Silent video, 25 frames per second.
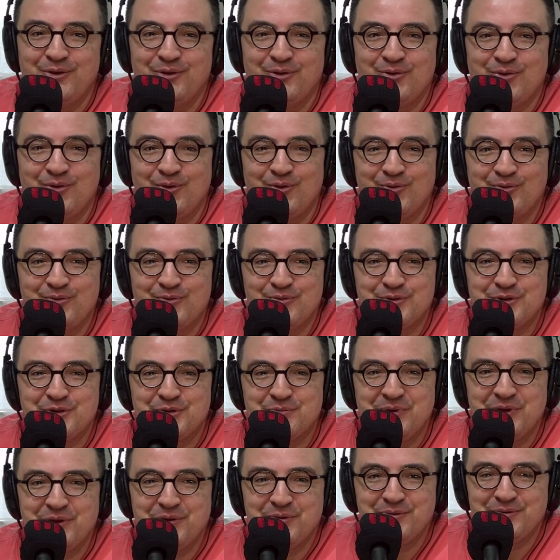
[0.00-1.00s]
com os
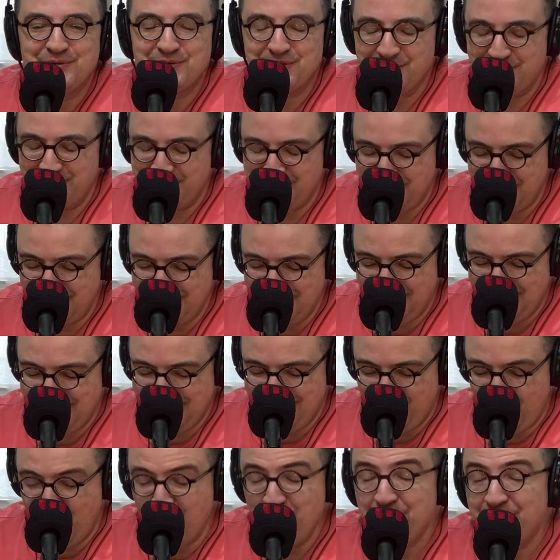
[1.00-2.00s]
meus
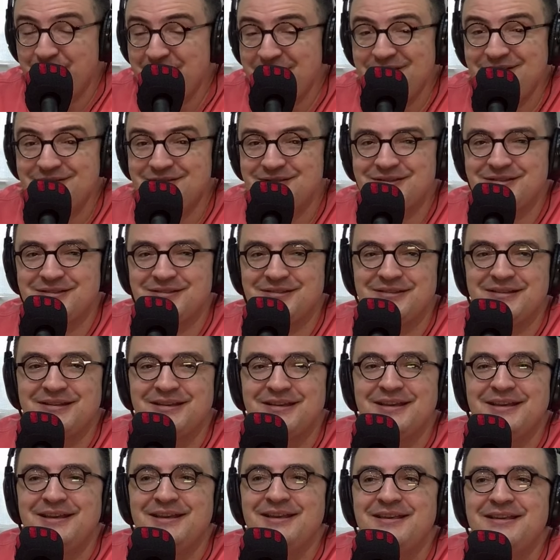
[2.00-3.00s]
ouvintes,
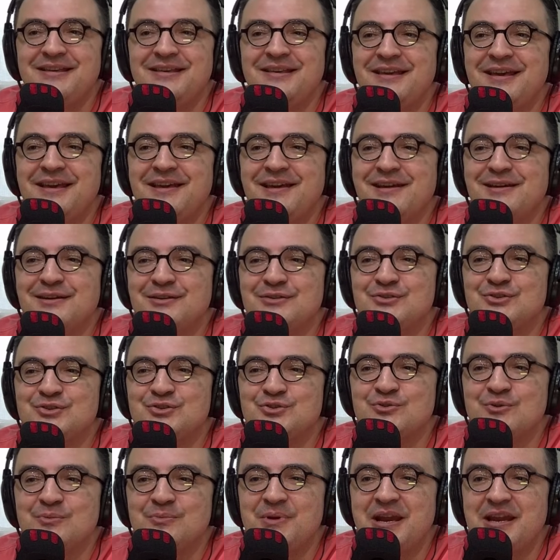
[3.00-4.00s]
que é
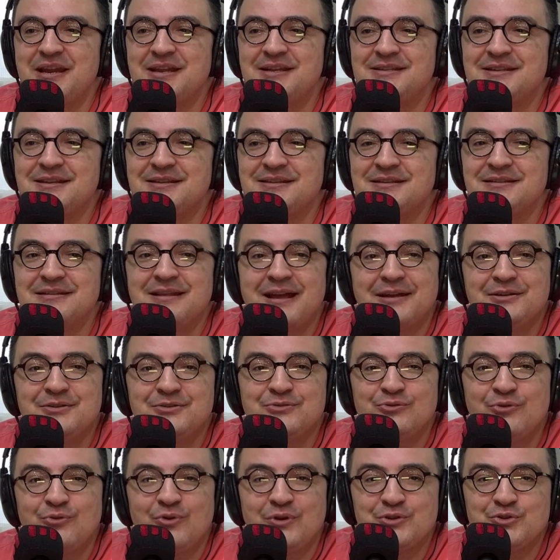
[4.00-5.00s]
sobre a necessidade
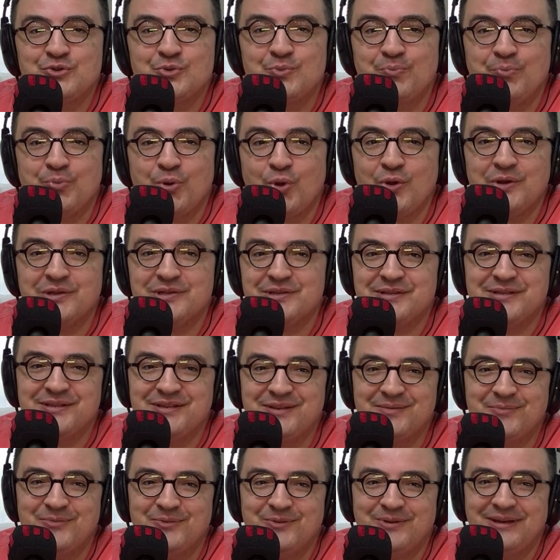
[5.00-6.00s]
do nosso
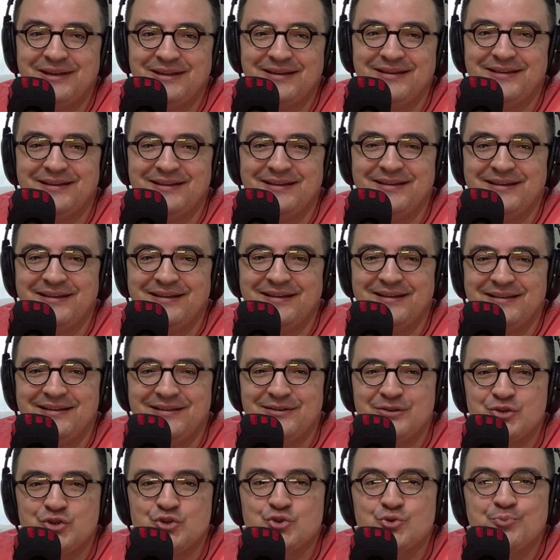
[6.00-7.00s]
próximo, né?
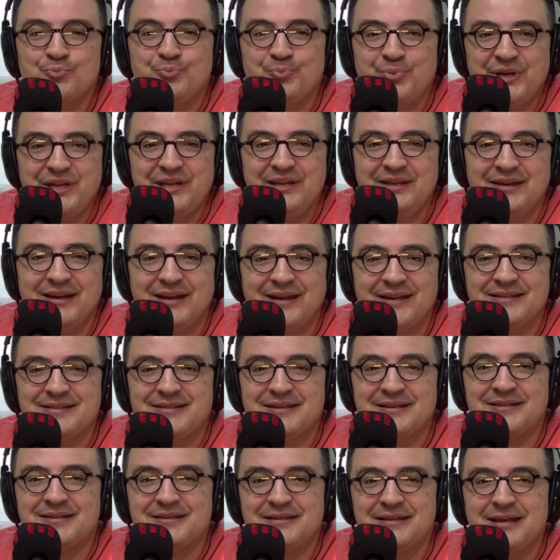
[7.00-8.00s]
suprir a
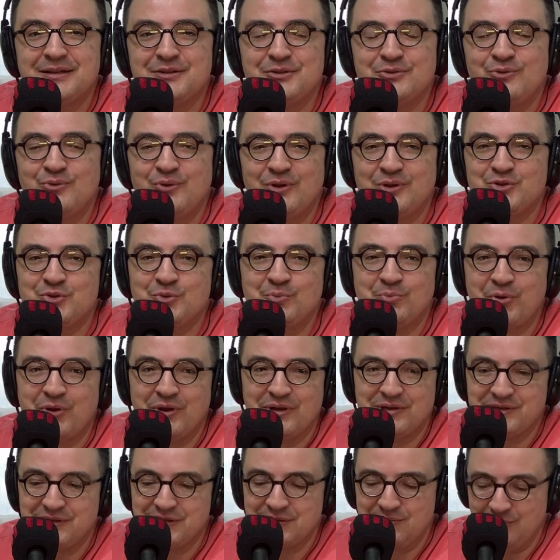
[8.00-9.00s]
necessidade do nosso
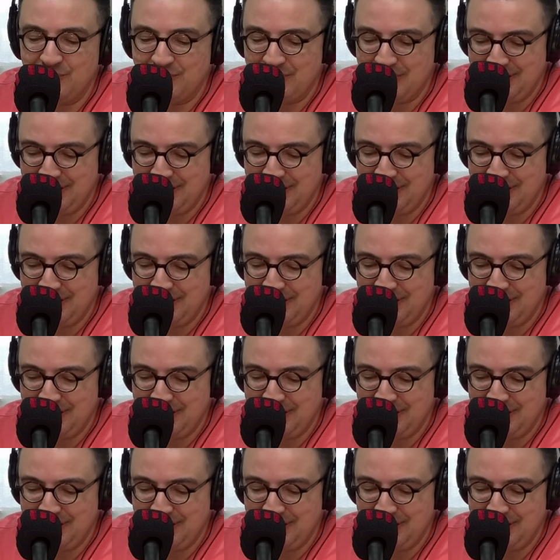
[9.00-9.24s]
próximo.